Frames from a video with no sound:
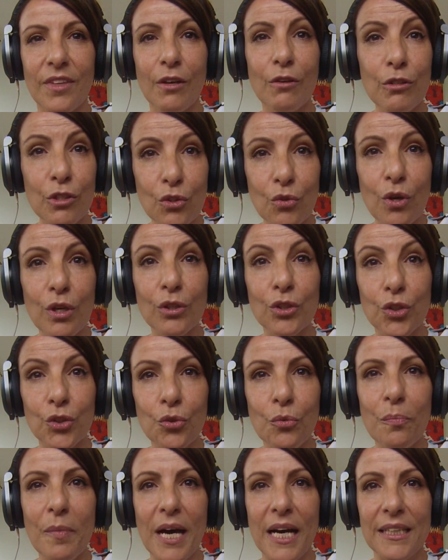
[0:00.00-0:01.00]
Eu estou
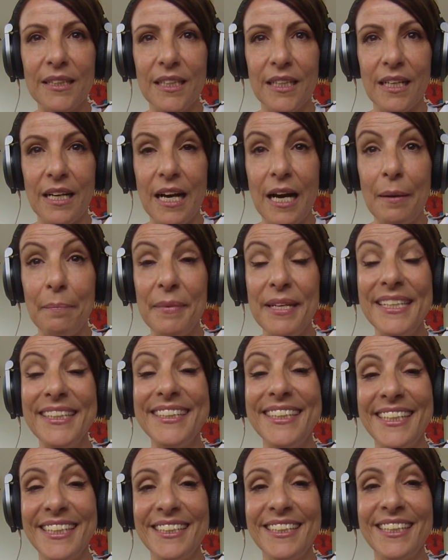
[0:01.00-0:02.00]
acostumada a me
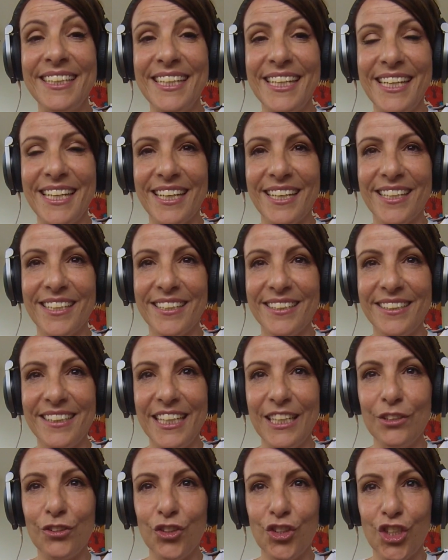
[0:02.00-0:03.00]
entreter
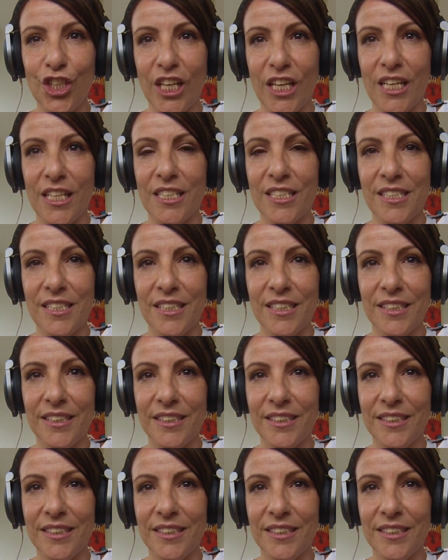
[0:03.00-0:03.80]
dentro de casa.